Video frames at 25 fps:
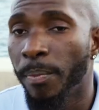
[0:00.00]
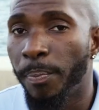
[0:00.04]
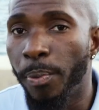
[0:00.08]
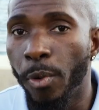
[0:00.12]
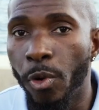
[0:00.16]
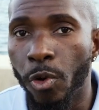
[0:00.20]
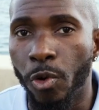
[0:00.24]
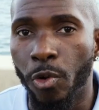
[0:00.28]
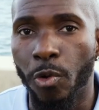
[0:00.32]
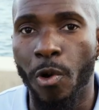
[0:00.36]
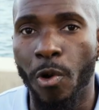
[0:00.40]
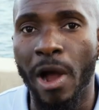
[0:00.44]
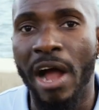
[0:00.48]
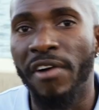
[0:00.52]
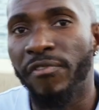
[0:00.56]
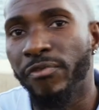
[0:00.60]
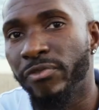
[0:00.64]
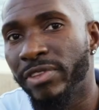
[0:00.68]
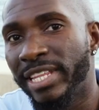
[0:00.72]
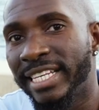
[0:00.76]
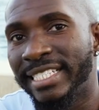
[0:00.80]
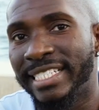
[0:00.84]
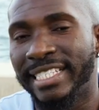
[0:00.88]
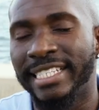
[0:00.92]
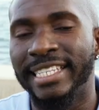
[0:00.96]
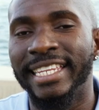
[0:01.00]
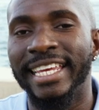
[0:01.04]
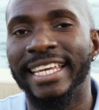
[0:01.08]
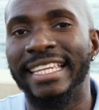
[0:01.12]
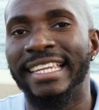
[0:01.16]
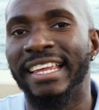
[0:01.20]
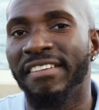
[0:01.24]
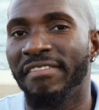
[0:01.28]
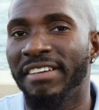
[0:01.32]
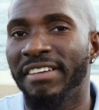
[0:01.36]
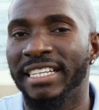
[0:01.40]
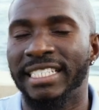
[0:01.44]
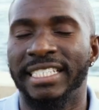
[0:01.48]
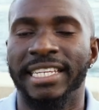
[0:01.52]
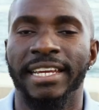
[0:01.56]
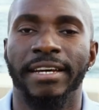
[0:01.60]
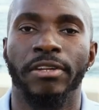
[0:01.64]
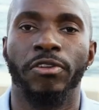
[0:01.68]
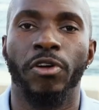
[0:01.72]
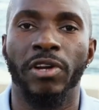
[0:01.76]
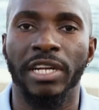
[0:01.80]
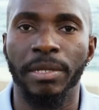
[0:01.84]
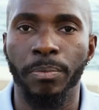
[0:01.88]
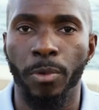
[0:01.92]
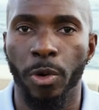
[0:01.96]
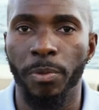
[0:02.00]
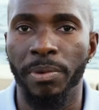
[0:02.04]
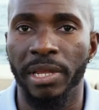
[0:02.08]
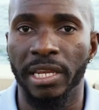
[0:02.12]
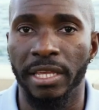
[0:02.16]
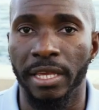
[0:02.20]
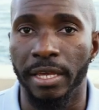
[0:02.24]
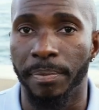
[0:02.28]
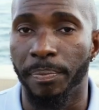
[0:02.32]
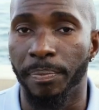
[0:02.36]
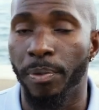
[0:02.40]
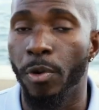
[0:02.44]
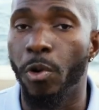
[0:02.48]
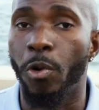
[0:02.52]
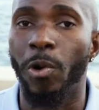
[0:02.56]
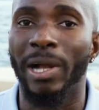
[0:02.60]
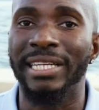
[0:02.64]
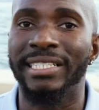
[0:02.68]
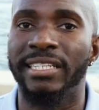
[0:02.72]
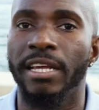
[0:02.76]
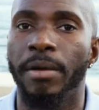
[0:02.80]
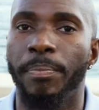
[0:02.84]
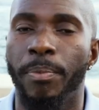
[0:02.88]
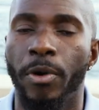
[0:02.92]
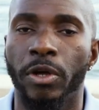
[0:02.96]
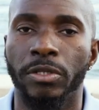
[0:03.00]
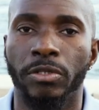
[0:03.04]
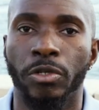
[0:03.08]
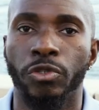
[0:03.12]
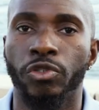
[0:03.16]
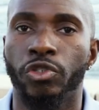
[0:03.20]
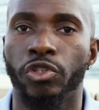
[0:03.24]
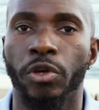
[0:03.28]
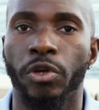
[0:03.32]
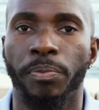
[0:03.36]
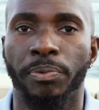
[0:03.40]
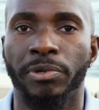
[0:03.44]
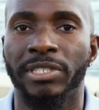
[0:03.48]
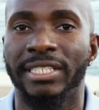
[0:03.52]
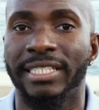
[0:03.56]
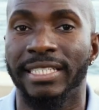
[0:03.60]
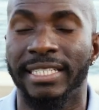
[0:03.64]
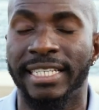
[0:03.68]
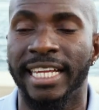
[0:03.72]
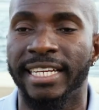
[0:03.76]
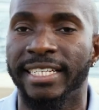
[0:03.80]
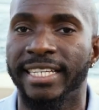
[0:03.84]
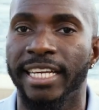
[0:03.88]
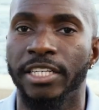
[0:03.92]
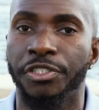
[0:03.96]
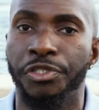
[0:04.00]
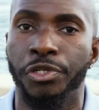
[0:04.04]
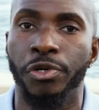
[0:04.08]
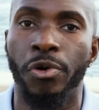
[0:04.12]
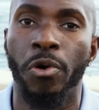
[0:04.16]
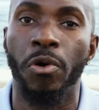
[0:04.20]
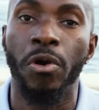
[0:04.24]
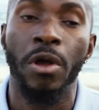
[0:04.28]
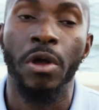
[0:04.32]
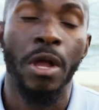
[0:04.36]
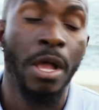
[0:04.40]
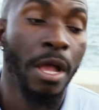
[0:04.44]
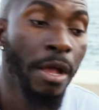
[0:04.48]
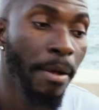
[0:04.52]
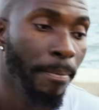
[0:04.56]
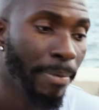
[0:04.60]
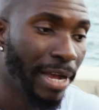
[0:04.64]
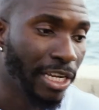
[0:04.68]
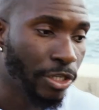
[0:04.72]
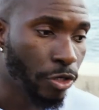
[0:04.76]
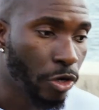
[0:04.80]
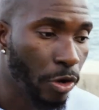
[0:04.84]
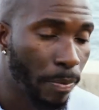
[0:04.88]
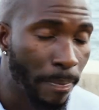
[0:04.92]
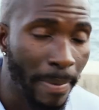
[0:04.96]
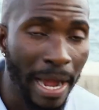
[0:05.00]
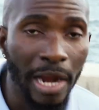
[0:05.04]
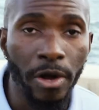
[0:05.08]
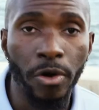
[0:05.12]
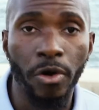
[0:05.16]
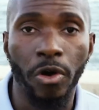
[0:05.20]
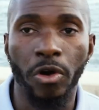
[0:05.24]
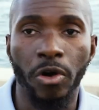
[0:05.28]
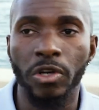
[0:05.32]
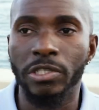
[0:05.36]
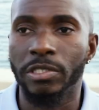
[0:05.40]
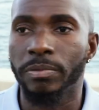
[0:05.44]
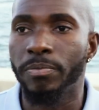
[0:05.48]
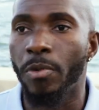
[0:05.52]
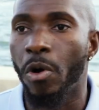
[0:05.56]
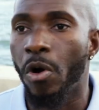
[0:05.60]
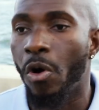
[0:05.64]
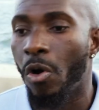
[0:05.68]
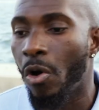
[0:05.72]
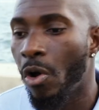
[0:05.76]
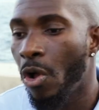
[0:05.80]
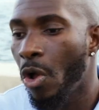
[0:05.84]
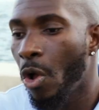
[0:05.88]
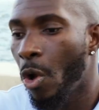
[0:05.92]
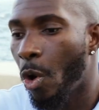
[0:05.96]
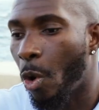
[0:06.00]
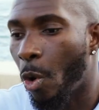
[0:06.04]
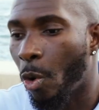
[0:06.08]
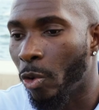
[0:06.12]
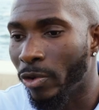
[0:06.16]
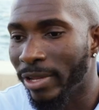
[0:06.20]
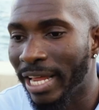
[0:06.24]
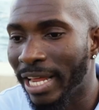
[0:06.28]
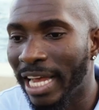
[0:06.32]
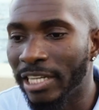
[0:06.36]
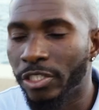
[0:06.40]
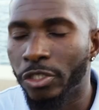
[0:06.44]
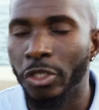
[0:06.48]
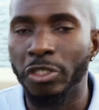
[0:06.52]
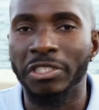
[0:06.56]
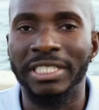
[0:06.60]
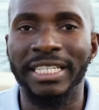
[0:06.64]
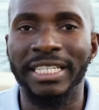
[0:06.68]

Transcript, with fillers: Pourquoi vous décidez d'investir dans l'immobilier Pourquoi c'est important de se poser cette question Parce que malheureusement, on a ce